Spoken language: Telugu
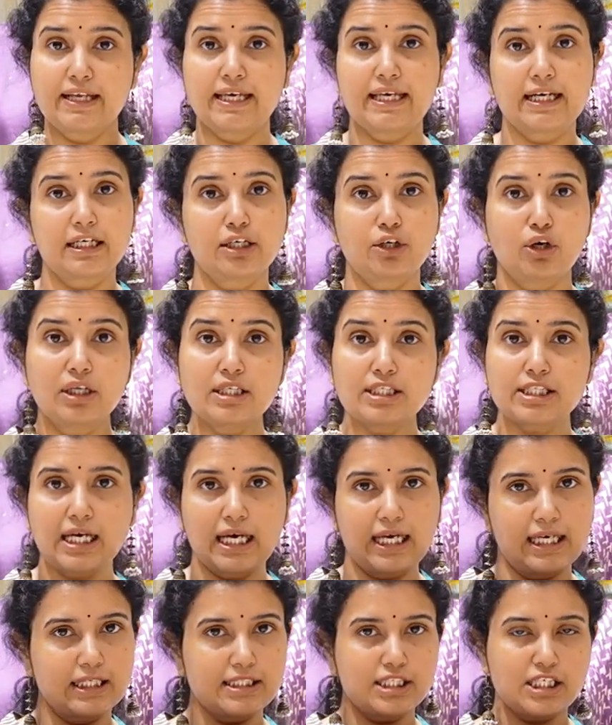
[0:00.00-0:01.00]
ఫ్లేర్ అండ్ ఆల్
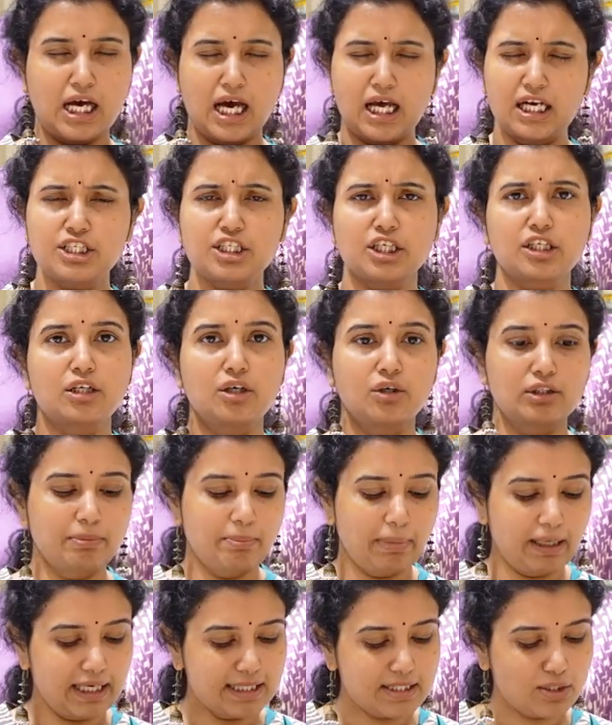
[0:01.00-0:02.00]
చాలా చాలా చక్కగా ఉంది
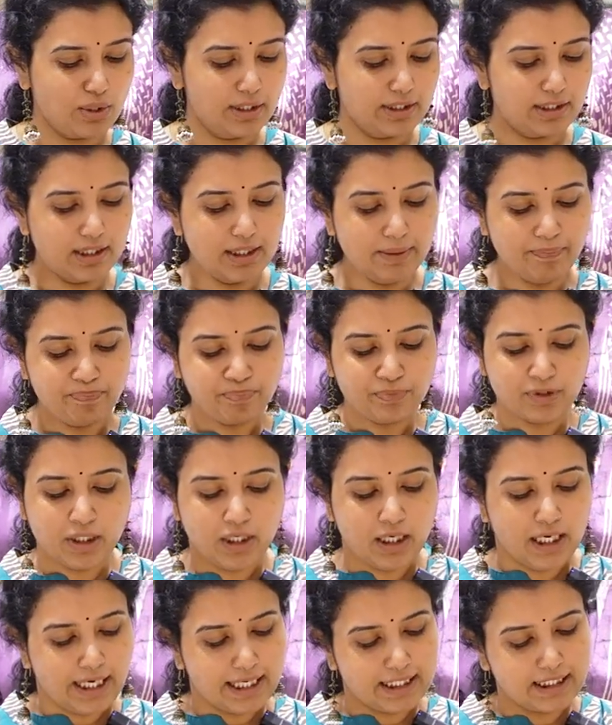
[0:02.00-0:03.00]
పలాజో అయితే
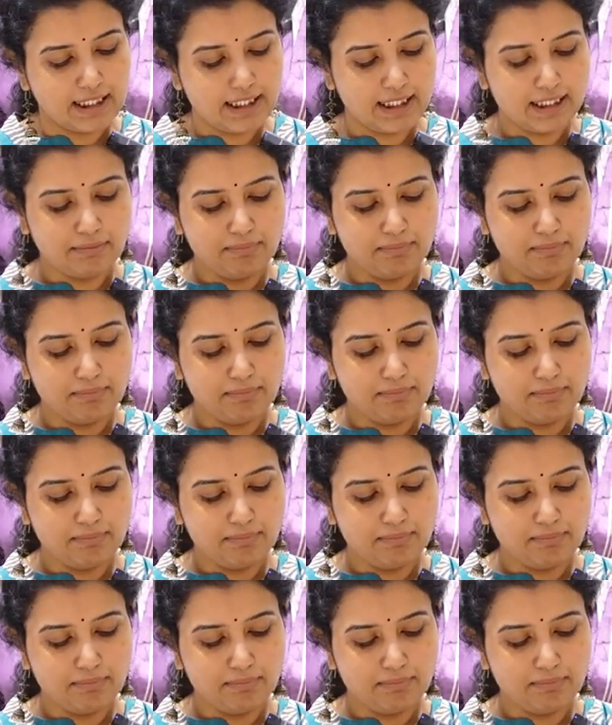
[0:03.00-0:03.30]
ఇది